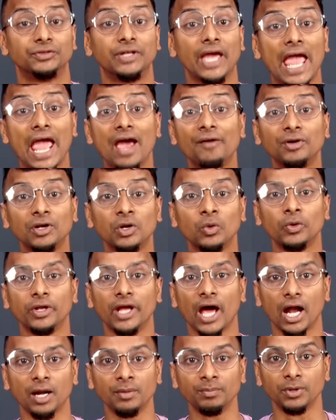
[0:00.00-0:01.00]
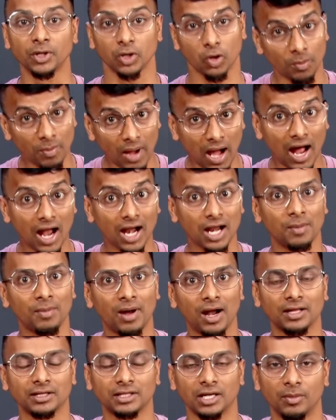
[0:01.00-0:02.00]
தேவனுடைய அன்பு ரொம்ப
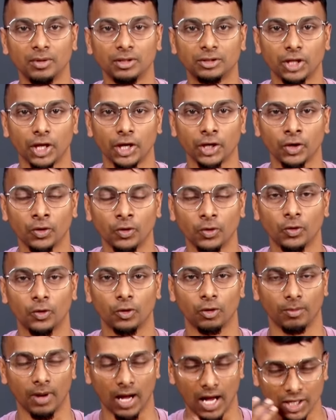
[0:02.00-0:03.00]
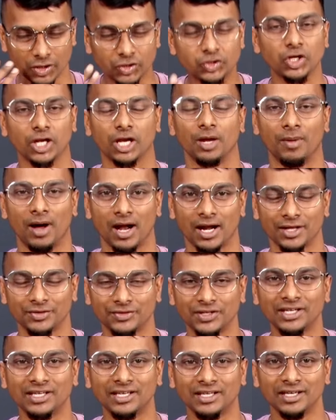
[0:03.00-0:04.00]
ஆழமானது நம்மளுக்கு தெரியும் ரொம்ப
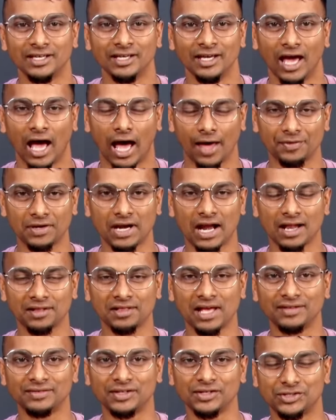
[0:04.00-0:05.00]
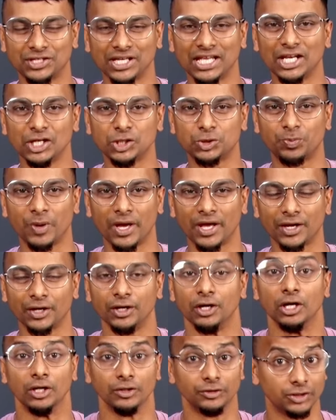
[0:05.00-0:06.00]
ஆச்சரியமானது அதனால தான் இந்த சீரீஸ் பேர்
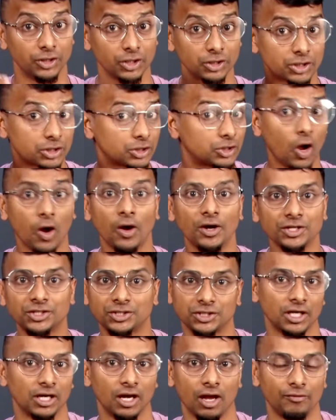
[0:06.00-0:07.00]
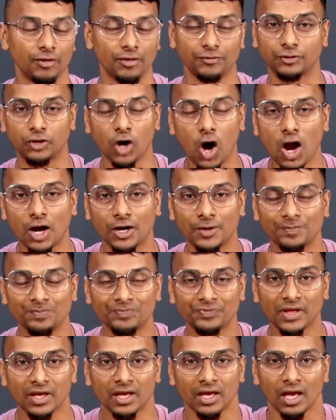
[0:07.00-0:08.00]
தி அஸ்டானிஷிங் லவ் ஆஃப் காட்
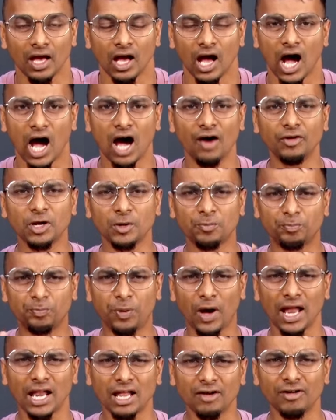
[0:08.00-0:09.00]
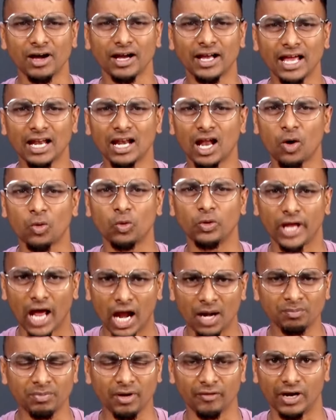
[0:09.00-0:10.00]
அவர் பல வகையில் அவருடைய
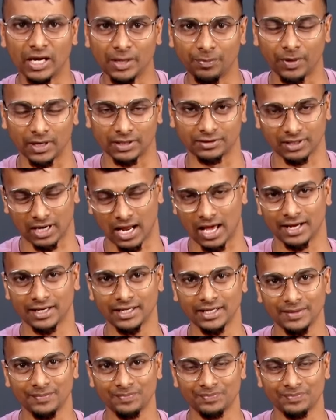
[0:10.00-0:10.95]
அன்பை வெளிப்படுத்துறாரு